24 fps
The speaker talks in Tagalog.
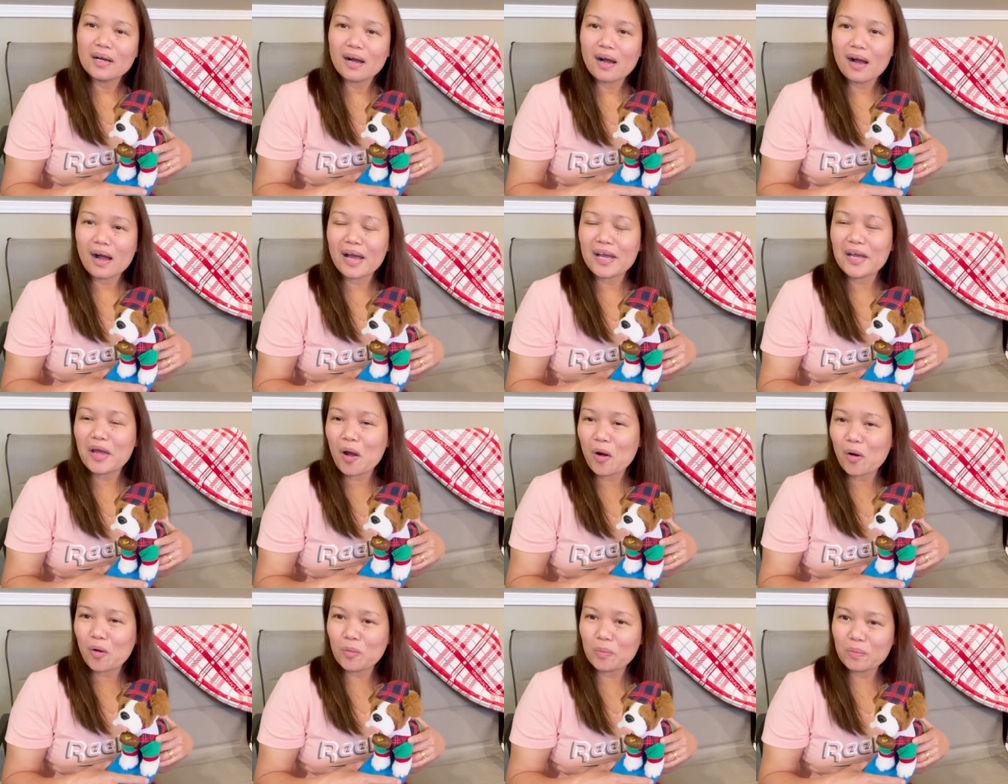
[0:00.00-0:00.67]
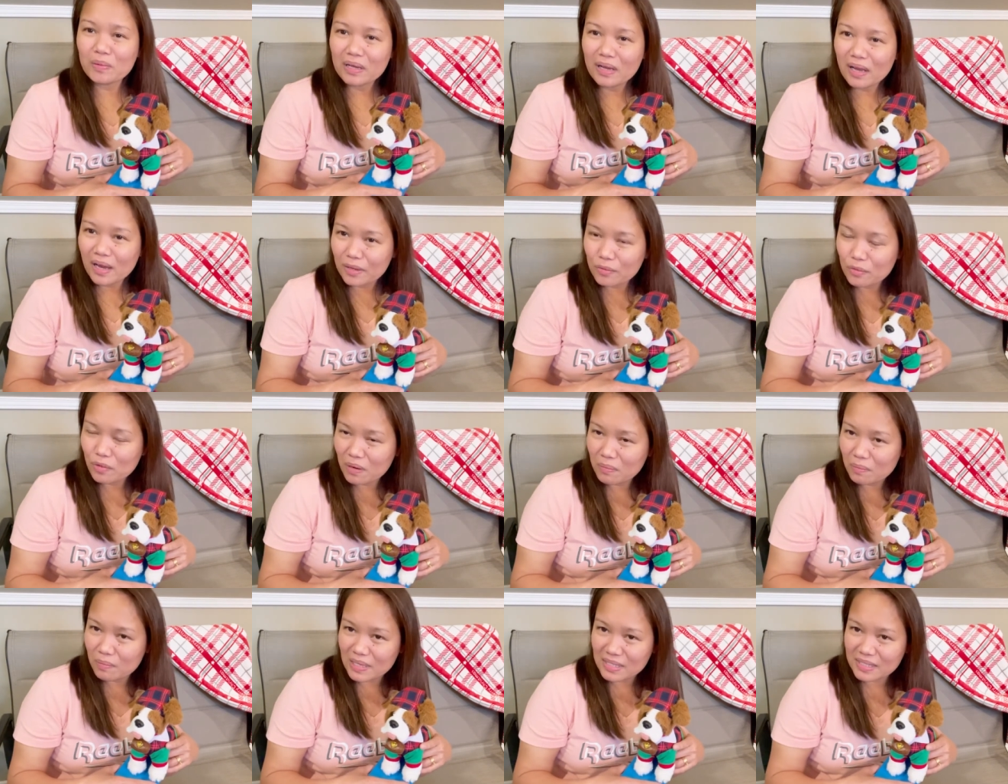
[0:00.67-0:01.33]
I hope God
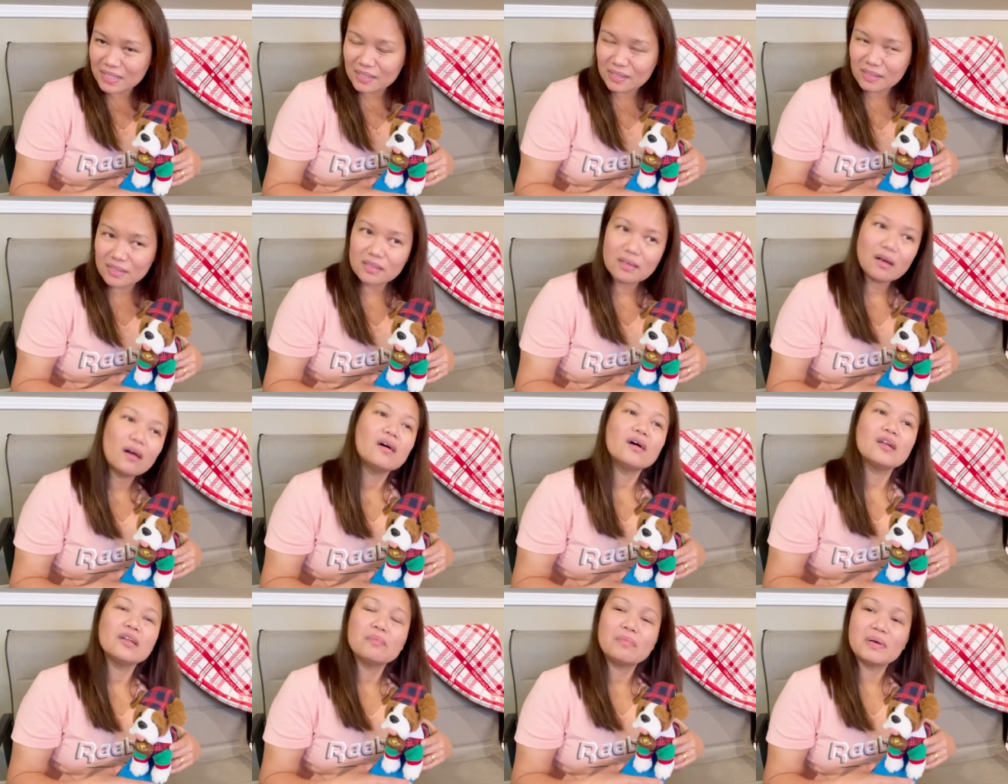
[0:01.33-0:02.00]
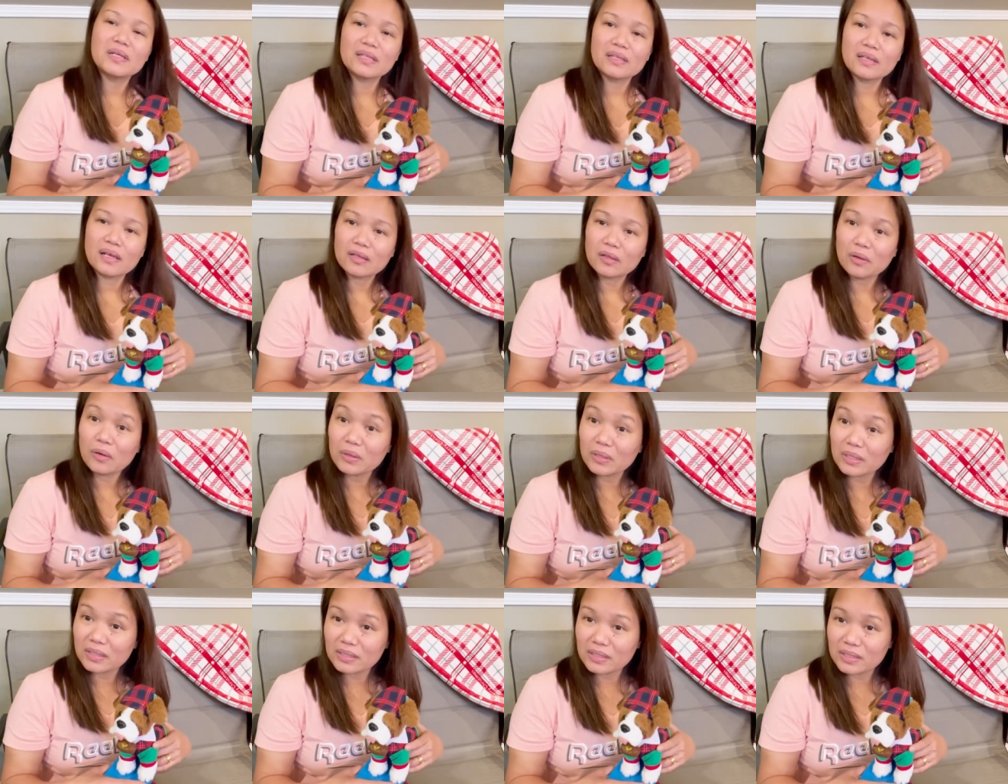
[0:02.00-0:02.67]
will bless us all, but not
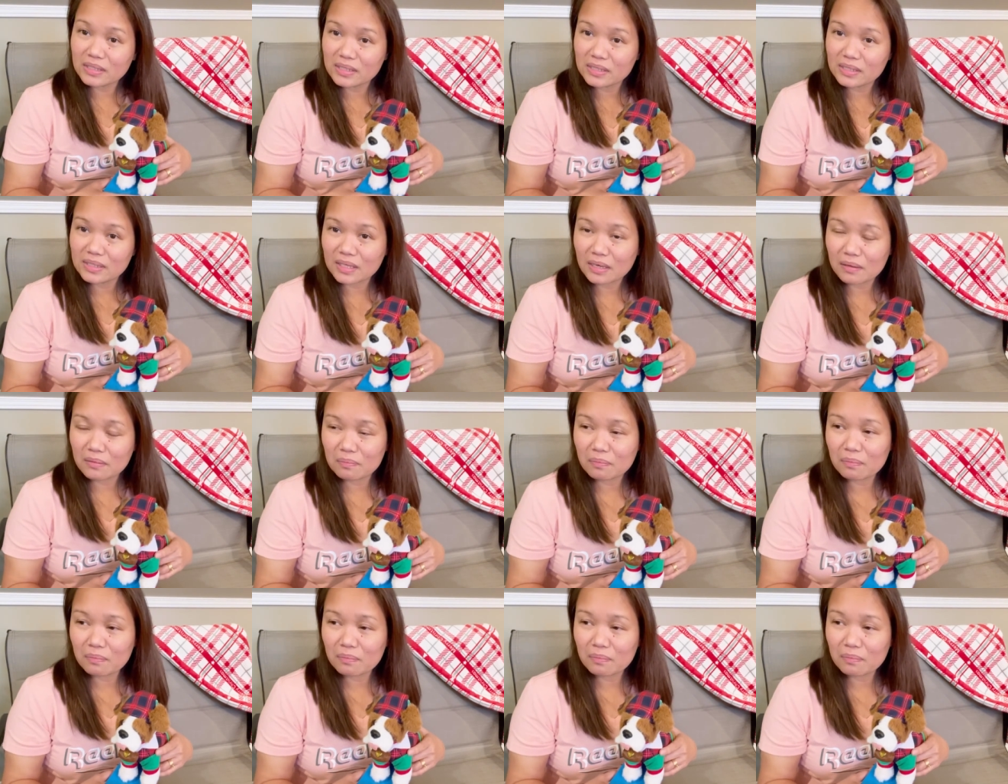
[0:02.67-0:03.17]
only these uh,